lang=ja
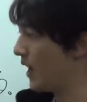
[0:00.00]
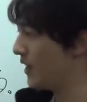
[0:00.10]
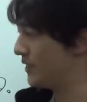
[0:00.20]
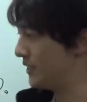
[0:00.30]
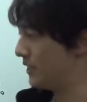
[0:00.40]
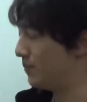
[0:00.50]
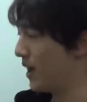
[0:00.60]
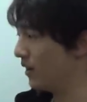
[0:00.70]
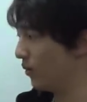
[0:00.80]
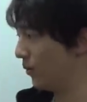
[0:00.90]
いが一
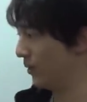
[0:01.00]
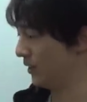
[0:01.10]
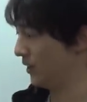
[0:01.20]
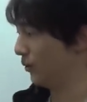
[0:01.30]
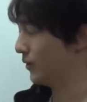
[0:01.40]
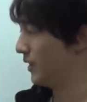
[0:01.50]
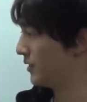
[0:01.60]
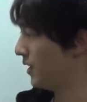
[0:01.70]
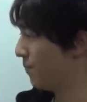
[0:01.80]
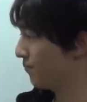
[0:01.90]
番多いっていうことです
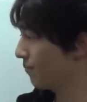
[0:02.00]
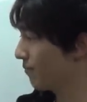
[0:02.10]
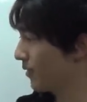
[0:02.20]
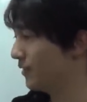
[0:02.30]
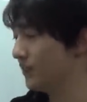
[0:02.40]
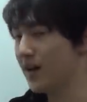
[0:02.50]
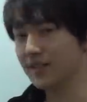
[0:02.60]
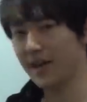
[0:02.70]
ね。じゃあ